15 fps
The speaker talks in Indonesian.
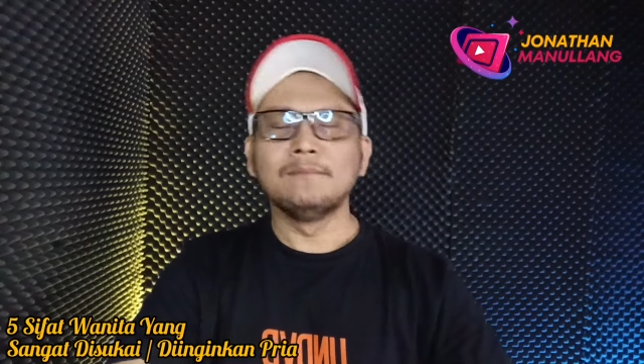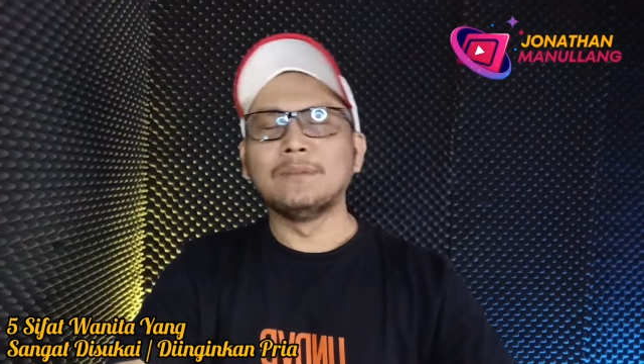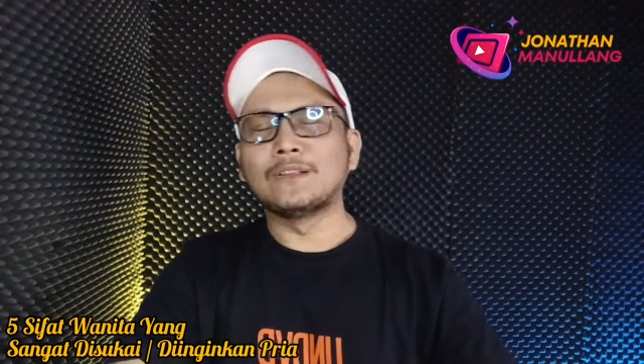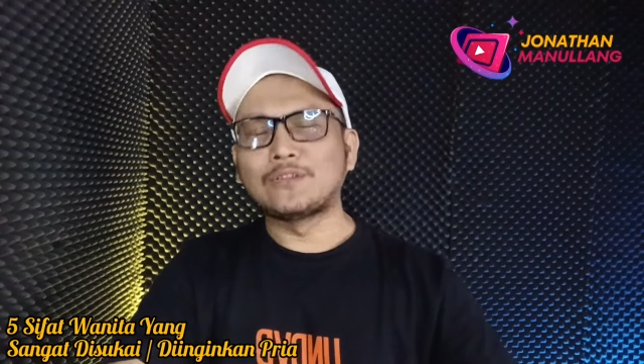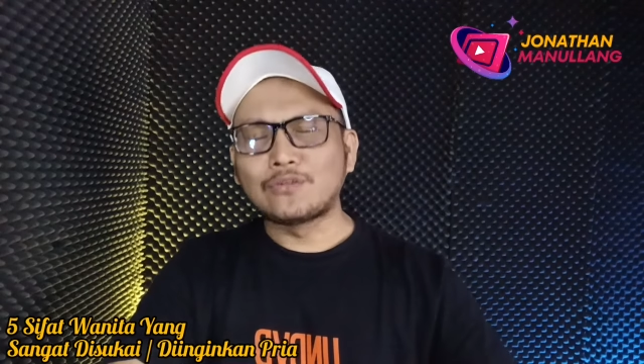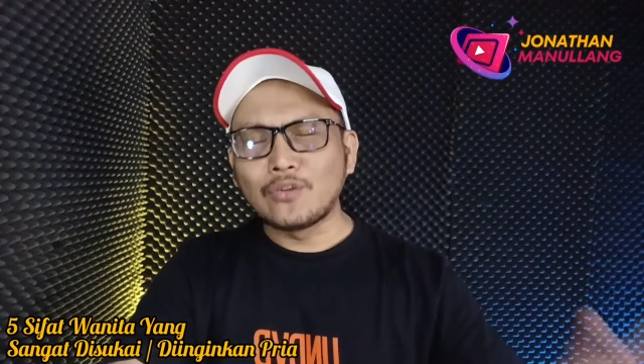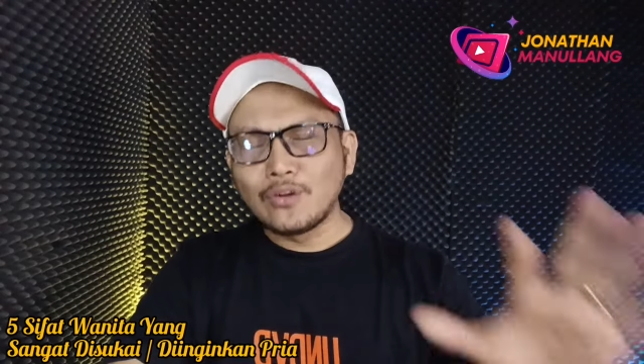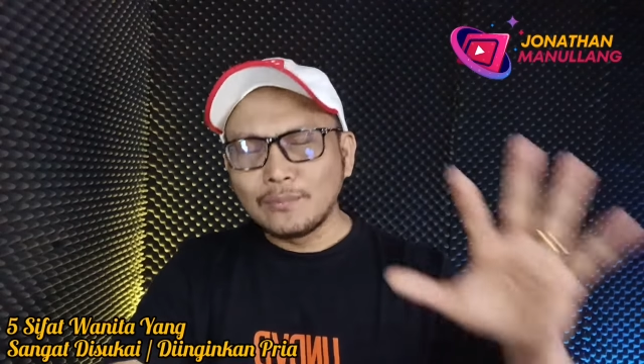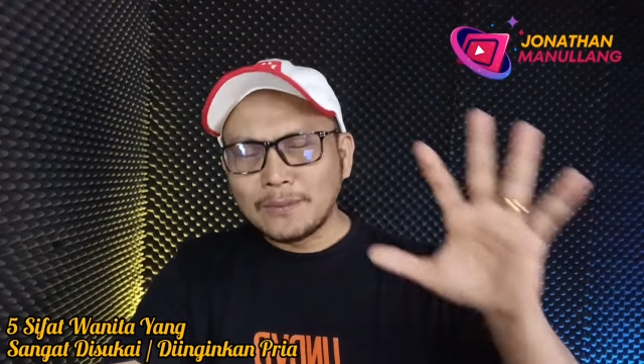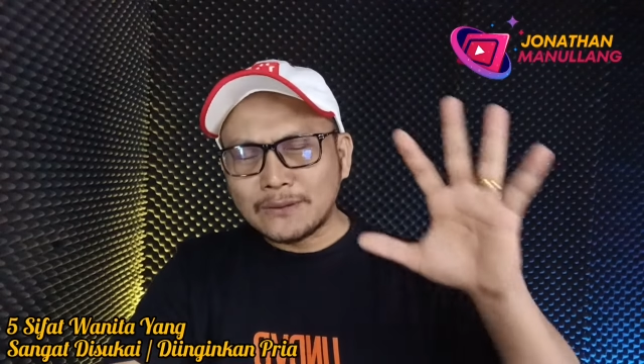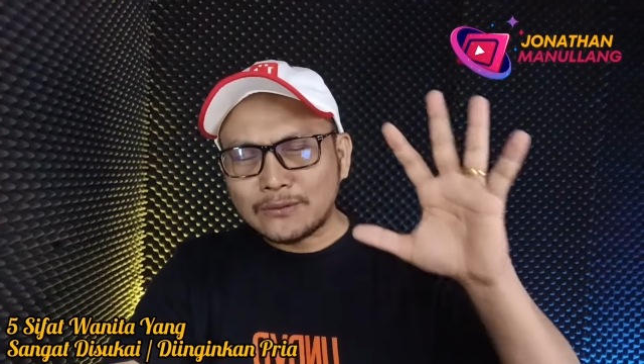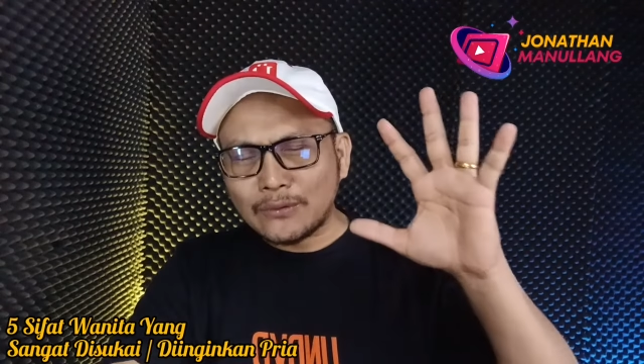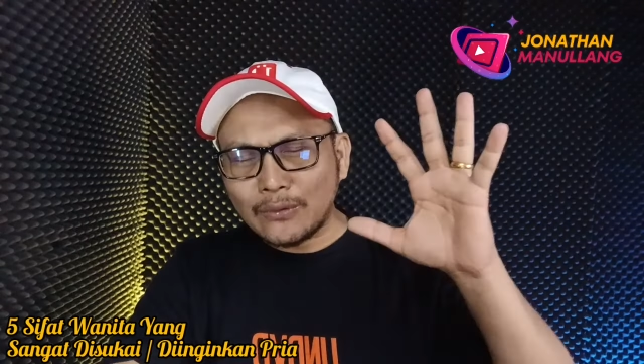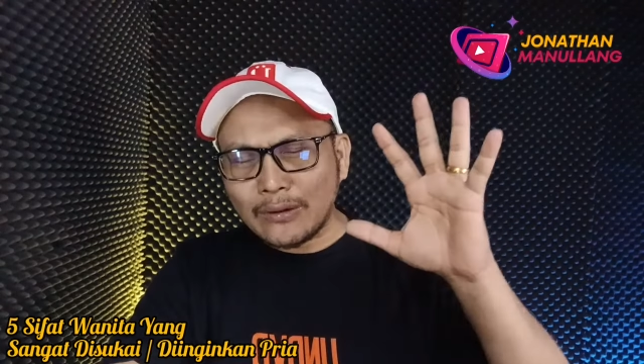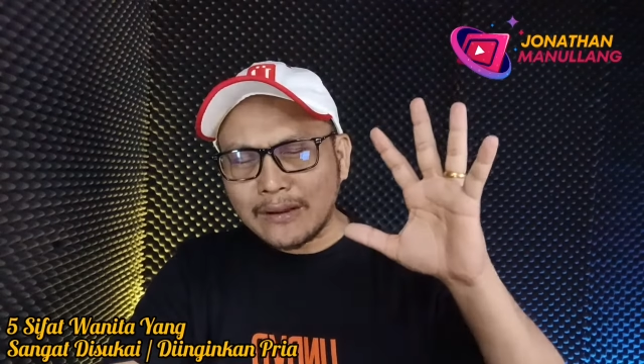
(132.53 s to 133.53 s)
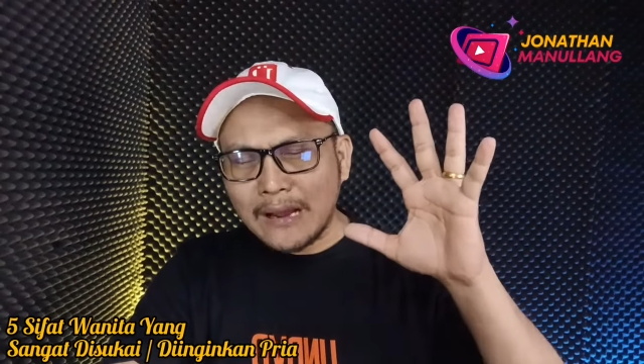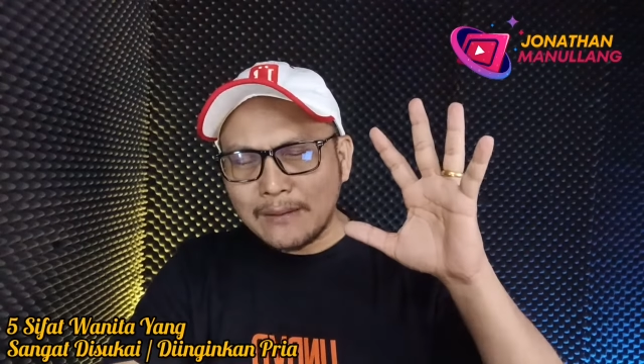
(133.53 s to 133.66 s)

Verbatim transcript: Betul-betul